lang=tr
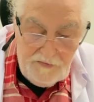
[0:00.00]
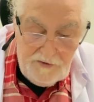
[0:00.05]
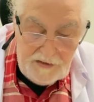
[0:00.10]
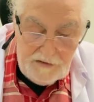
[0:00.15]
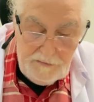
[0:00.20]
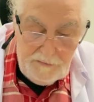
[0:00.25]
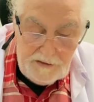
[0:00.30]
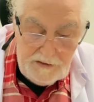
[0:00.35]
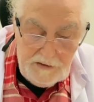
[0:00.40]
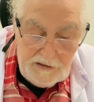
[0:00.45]

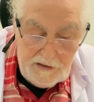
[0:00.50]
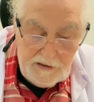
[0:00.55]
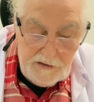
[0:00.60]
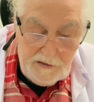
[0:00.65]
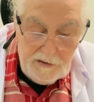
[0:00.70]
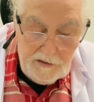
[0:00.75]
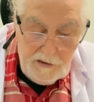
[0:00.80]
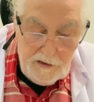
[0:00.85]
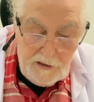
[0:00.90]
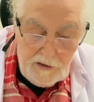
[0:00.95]
esmesi
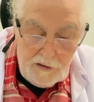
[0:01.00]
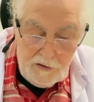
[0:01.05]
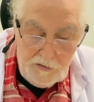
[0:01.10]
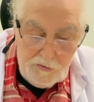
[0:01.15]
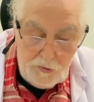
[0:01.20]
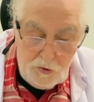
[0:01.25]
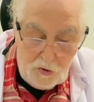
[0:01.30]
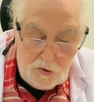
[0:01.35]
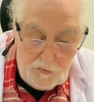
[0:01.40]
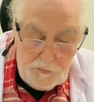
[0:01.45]

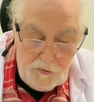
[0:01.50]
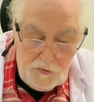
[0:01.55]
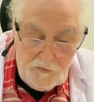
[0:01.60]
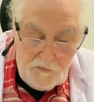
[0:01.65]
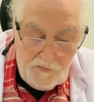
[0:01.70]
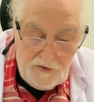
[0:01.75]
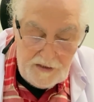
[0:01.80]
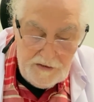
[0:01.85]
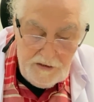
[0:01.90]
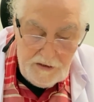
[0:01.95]
çok büyük
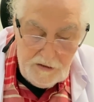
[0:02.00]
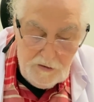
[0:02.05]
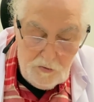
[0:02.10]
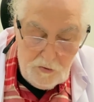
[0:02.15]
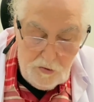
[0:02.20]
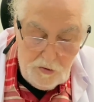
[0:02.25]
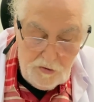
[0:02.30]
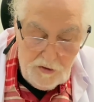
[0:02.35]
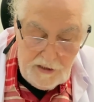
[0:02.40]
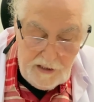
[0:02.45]
faydaları
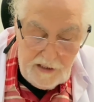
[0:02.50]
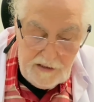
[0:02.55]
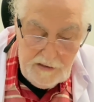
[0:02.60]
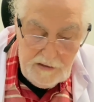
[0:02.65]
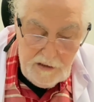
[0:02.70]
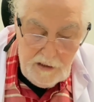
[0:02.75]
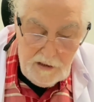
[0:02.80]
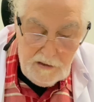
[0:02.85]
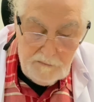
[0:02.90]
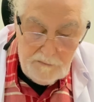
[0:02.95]
olan
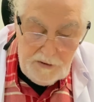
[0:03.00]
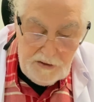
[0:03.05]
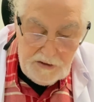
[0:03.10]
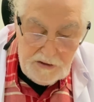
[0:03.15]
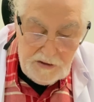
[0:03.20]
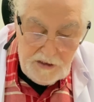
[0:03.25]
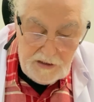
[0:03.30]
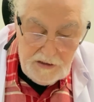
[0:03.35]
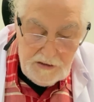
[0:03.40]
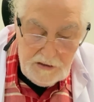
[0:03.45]
bir
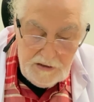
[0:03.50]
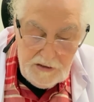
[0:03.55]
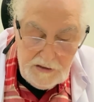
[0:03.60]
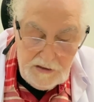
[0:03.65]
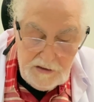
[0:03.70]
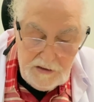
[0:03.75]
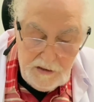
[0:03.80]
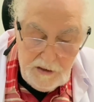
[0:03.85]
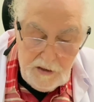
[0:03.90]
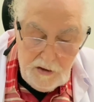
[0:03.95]

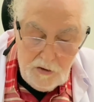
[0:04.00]
tahıldır.